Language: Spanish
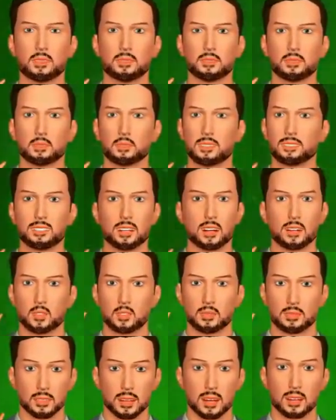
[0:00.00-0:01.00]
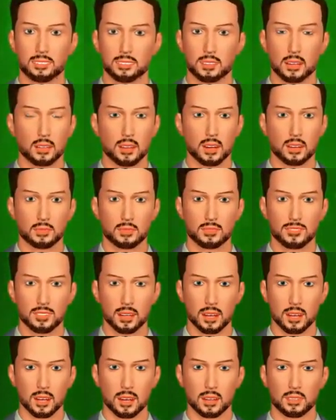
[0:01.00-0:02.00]
Hay cosas tan absurdas
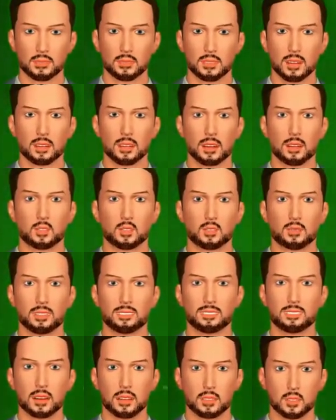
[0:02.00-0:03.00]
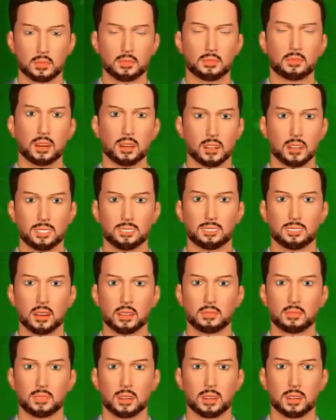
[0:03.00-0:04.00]
impuestas por el Estado que no lograrás
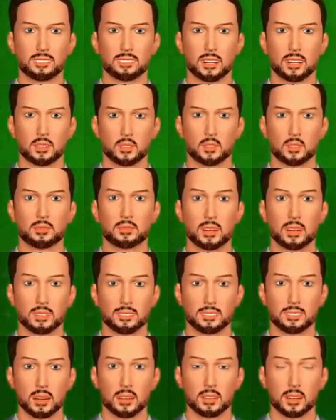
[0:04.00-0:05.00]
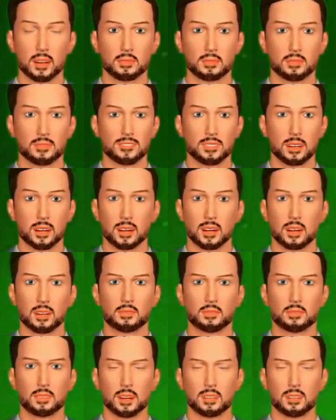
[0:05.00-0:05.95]
entender nunca, pero que terminan forjando la